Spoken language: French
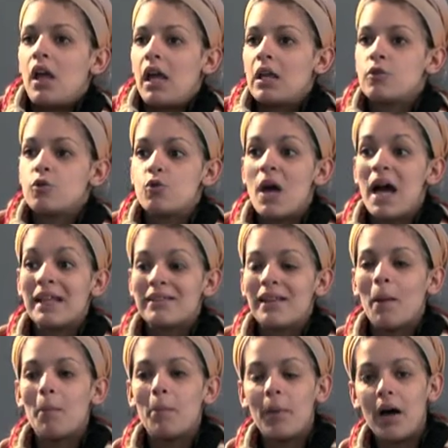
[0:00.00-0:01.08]
et tu
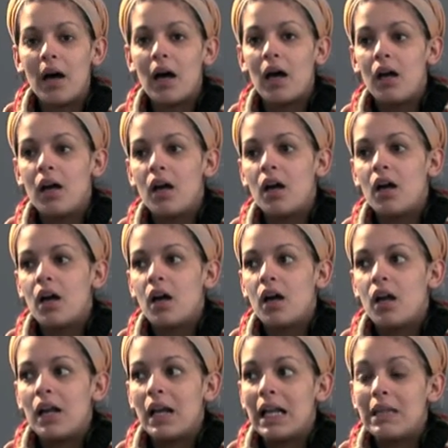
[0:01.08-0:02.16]
n'atteins pas
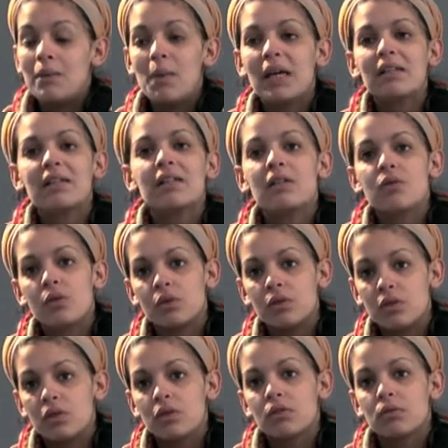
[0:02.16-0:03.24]
la liberté des autres.